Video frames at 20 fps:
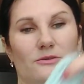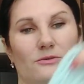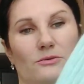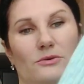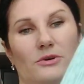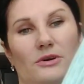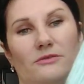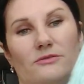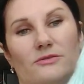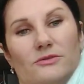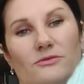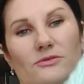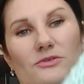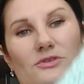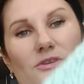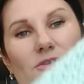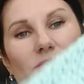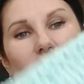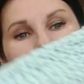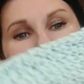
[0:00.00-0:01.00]
рукав
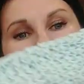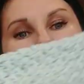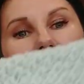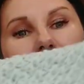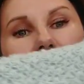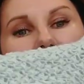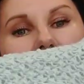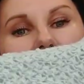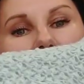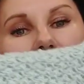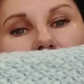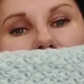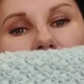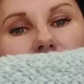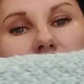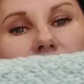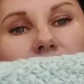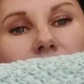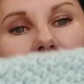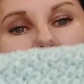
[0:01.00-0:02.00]
тоже другой.
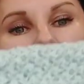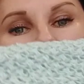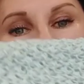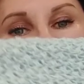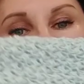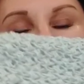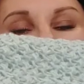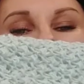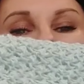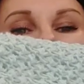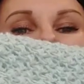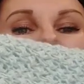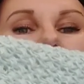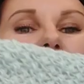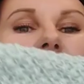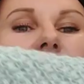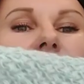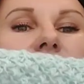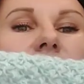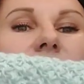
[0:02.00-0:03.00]
Здесь
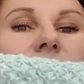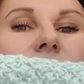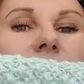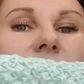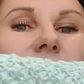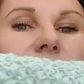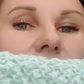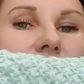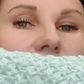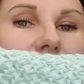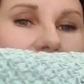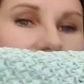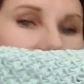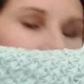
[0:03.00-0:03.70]
больше связано.